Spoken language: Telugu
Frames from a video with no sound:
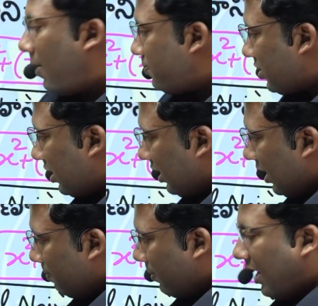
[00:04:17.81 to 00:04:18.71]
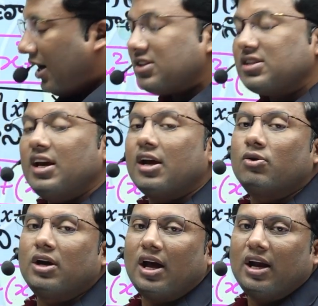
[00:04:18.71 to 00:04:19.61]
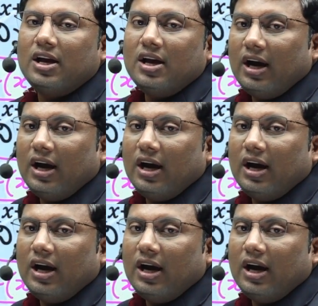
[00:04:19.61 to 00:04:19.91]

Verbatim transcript: ఆప్షన్ ఏ బి అండ్ సి అని ఉండాలి